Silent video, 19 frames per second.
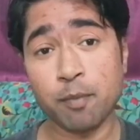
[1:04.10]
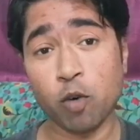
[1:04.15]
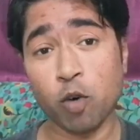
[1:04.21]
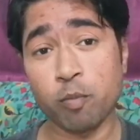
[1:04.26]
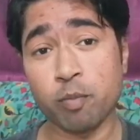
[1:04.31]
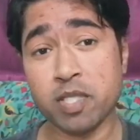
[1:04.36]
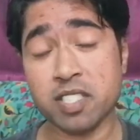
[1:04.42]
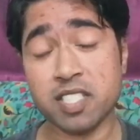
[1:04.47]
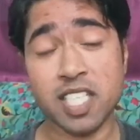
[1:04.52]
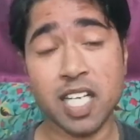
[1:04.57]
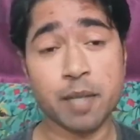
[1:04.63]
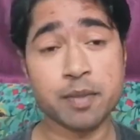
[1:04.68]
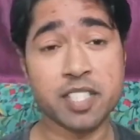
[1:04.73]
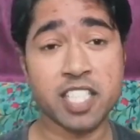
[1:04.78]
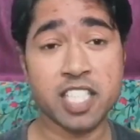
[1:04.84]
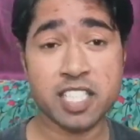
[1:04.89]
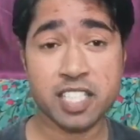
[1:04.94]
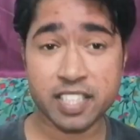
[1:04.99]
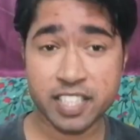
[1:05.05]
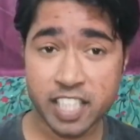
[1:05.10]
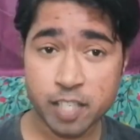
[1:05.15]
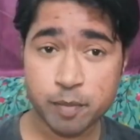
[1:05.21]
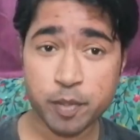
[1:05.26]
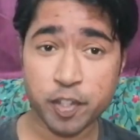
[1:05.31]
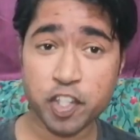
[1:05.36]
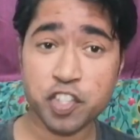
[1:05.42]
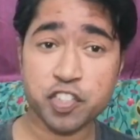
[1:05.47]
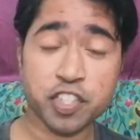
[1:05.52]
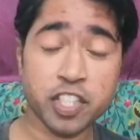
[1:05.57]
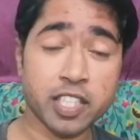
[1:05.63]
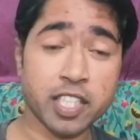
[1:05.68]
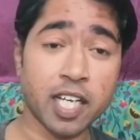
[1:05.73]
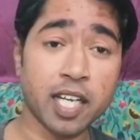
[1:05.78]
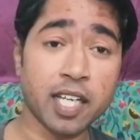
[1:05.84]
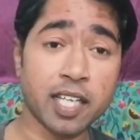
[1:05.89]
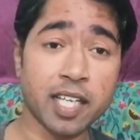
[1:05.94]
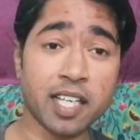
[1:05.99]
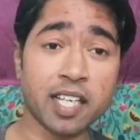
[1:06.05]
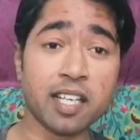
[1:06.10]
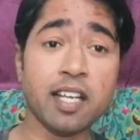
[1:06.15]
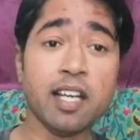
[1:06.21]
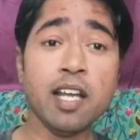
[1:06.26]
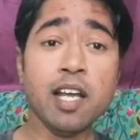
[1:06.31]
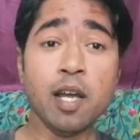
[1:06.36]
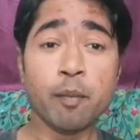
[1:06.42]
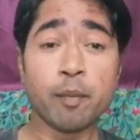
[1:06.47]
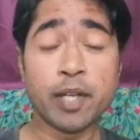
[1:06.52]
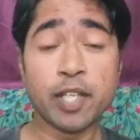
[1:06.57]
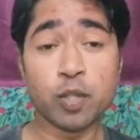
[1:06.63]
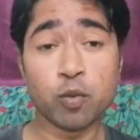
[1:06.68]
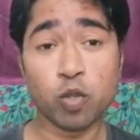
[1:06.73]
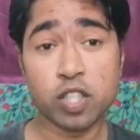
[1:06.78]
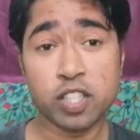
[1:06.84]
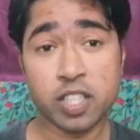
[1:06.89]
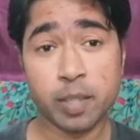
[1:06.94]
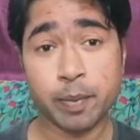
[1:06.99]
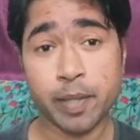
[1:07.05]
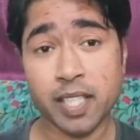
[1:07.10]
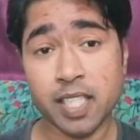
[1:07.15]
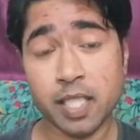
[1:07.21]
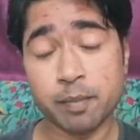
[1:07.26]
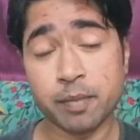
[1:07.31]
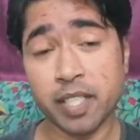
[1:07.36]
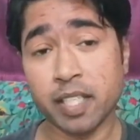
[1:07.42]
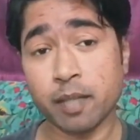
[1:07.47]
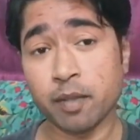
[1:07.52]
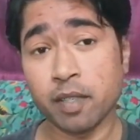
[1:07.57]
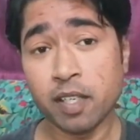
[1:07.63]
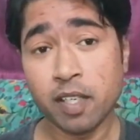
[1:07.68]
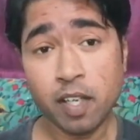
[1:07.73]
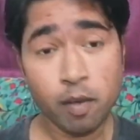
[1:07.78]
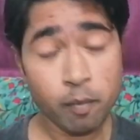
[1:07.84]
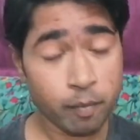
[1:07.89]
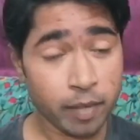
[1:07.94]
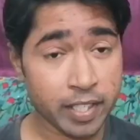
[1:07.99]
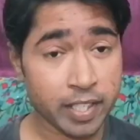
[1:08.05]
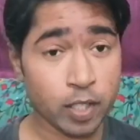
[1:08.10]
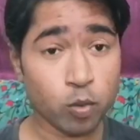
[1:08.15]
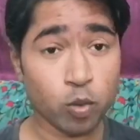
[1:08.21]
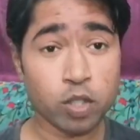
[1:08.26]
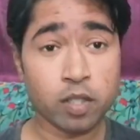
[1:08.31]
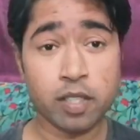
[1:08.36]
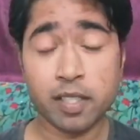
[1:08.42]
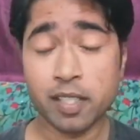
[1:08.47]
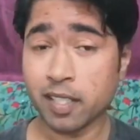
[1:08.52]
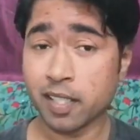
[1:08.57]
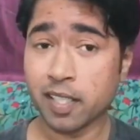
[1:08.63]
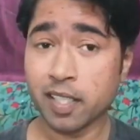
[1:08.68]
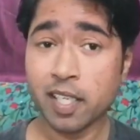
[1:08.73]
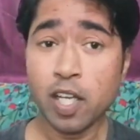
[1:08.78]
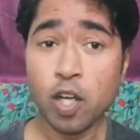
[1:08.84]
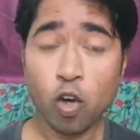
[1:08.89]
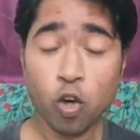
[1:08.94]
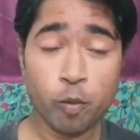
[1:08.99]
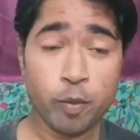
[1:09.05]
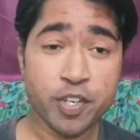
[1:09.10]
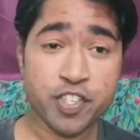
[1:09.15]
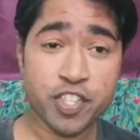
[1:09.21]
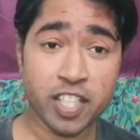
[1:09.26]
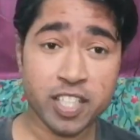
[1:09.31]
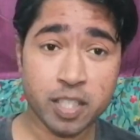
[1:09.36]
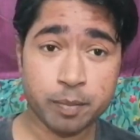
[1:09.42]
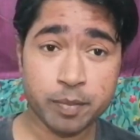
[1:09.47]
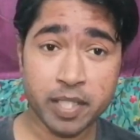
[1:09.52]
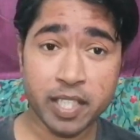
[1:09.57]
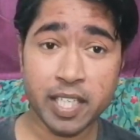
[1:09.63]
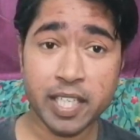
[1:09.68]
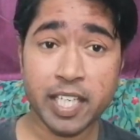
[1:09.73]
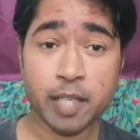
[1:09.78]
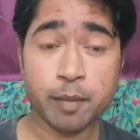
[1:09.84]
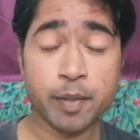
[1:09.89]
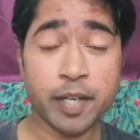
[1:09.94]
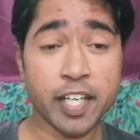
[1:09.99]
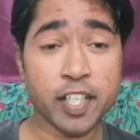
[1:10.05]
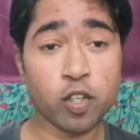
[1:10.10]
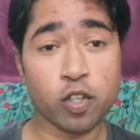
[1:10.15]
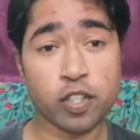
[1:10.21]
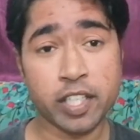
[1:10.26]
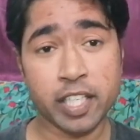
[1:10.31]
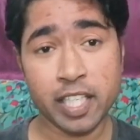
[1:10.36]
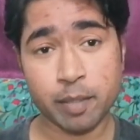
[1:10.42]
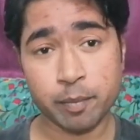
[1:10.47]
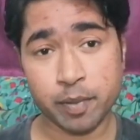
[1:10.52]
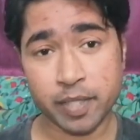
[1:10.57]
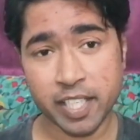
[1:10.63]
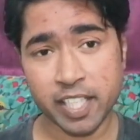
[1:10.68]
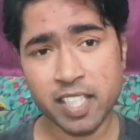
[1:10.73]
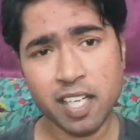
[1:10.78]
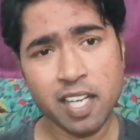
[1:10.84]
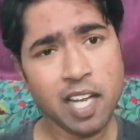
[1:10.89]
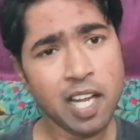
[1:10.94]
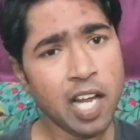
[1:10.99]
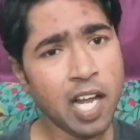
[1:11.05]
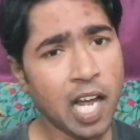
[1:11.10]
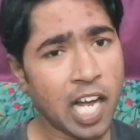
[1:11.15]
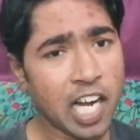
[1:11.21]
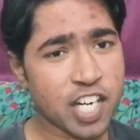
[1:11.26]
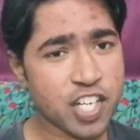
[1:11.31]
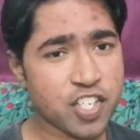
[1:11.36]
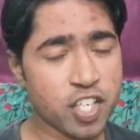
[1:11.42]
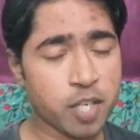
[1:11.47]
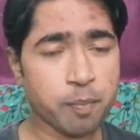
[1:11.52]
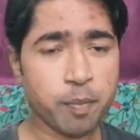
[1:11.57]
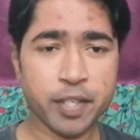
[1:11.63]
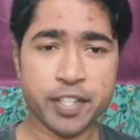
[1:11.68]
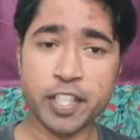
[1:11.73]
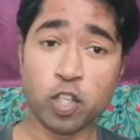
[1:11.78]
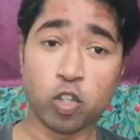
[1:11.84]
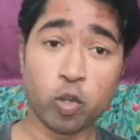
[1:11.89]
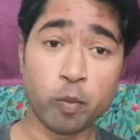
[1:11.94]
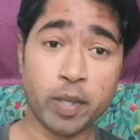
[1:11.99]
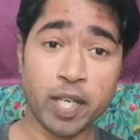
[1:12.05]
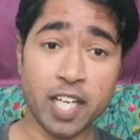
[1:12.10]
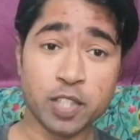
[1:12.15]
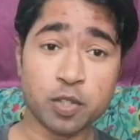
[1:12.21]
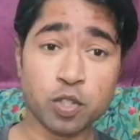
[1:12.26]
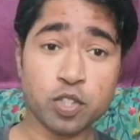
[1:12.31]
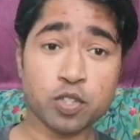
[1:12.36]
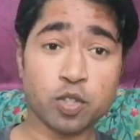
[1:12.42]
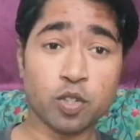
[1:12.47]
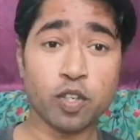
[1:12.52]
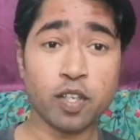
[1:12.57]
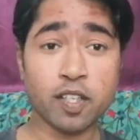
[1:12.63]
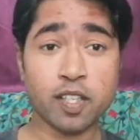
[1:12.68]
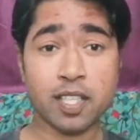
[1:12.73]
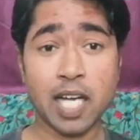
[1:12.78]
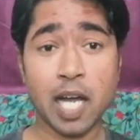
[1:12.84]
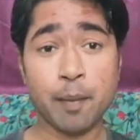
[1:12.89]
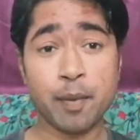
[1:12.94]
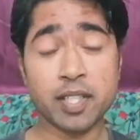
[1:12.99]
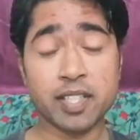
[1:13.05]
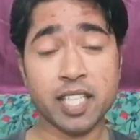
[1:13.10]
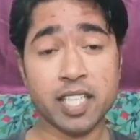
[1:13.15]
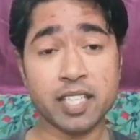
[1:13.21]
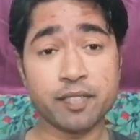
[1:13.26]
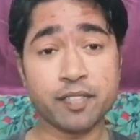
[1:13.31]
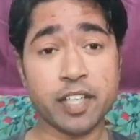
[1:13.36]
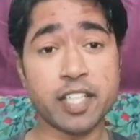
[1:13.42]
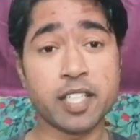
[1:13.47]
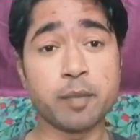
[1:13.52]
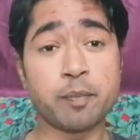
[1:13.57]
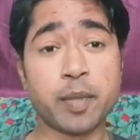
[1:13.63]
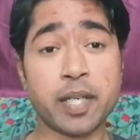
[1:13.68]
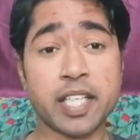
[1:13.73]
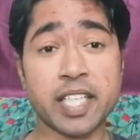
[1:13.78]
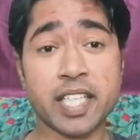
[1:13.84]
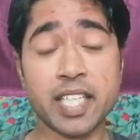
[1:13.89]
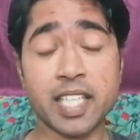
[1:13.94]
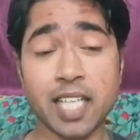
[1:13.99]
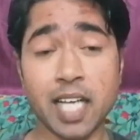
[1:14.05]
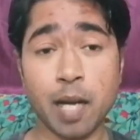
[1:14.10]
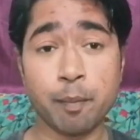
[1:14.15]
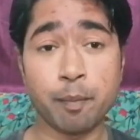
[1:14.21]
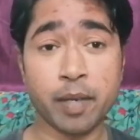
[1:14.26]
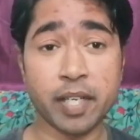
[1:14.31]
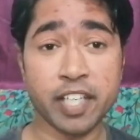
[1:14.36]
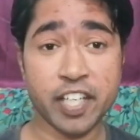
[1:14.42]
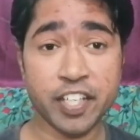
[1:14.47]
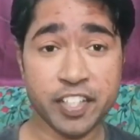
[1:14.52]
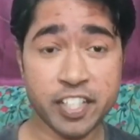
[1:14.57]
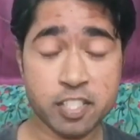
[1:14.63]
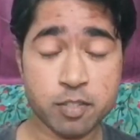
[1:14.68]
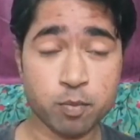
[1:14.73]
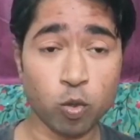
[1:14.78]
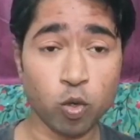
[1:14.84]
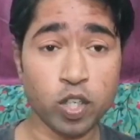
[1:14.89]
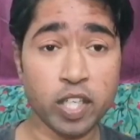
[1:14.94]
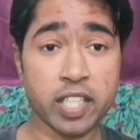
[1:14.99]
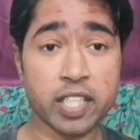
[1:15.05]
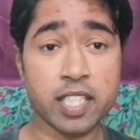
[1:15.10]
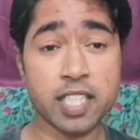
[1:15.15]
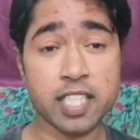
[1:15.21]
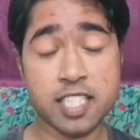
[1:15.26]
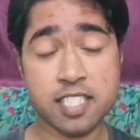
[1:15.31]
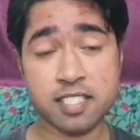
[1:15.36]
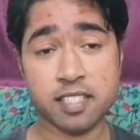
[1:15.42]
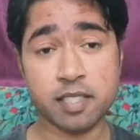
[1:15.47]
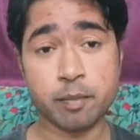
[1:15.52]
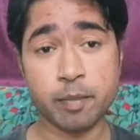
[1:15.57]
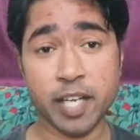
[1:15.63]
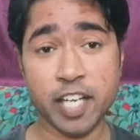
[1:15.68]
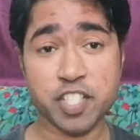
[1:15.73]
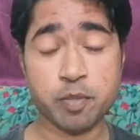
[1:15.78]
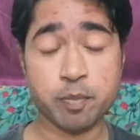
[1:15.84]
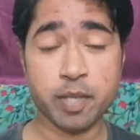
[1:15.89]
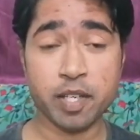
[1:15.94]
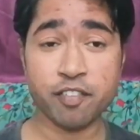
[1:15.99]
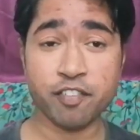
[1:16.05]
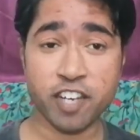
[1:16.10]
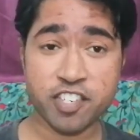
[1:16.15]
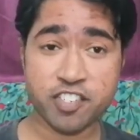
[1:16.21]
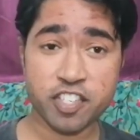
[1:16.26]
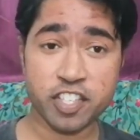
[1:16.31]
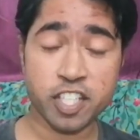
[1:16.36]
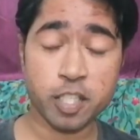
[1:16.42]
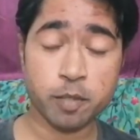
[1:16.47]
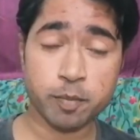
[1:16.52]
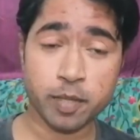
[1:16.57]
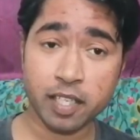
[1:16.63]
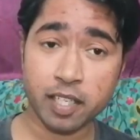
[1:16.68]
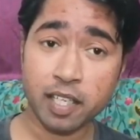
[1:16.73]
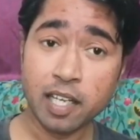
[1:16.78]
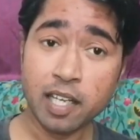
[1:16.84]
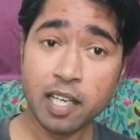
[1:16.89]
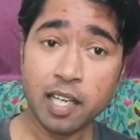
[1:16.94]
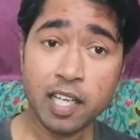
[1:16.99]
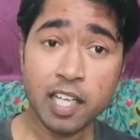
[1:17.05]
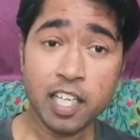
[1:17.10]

है मोहम्मद सराज ने तीन विकेट चटकाए हैं वहीं कुलदीप यादव ने वहीं कुल उमेश यादव ने एक विकेट और एक विकेट अक्षर पटेल को मिला दोस्तों काबिल तारीफ़ करनी पड़ेगी यहाँ पर इंडियन बॉलिंग की इस मैच में फर्स्ट इनिंग में